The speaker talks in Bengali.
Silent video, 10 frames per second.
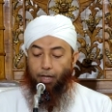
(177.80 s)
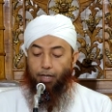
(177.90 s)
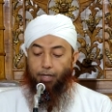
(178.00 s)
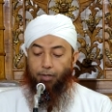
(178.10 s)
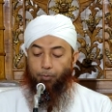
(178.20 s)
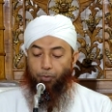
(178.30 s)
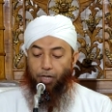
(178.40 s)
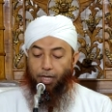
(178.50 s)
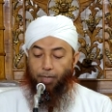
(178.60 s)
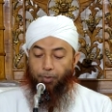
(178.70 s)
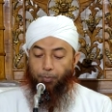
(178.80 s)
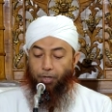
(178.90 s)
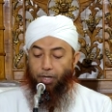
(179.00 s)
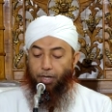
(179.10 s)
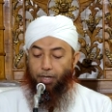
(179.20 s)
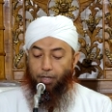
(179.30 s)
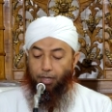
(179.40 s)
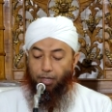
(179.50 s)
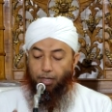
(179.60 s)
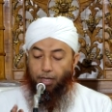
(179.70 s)
আল্লাহ রব্বুল আলমিন বলেন
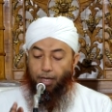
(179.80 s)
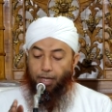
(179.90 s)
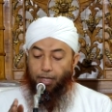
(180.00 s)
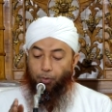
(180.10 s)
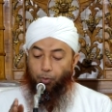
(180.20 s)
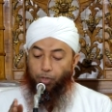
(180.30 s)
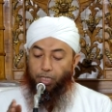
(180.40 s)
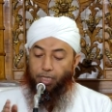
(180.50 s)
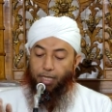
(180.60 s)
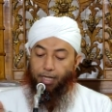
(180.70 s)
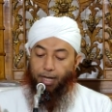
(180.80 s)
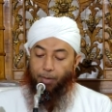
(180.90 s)
অতীতের